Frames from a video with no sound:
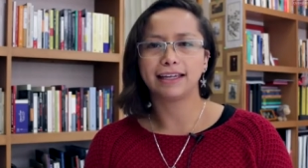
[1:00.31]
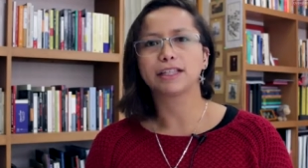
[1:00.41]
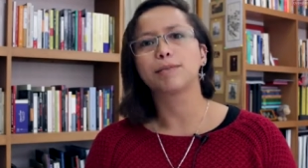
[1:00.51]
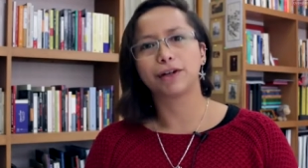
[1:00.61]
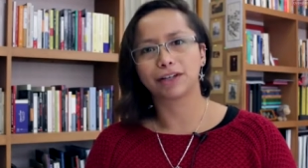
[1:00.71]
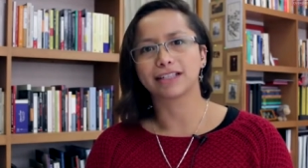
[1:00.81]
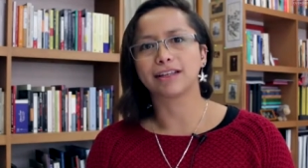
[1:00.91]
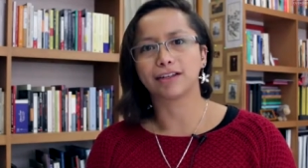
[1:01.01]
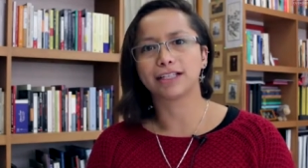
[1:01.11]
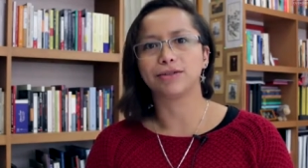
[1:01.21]
y espero que
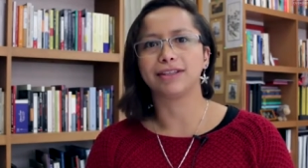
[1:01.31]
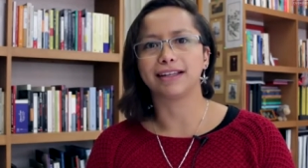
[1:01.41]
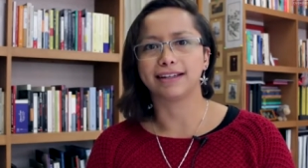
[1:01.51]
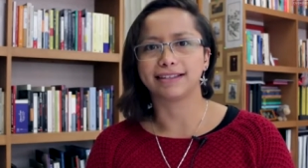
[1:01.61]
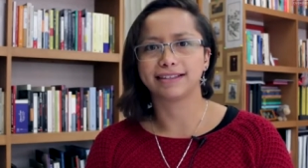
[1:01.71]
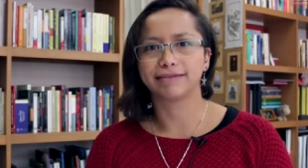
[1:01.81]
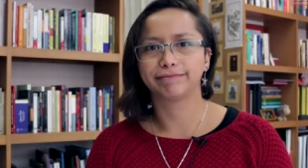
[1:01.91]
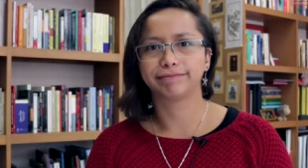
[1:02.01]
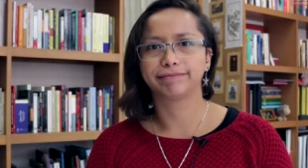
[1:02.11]
sea de su interés.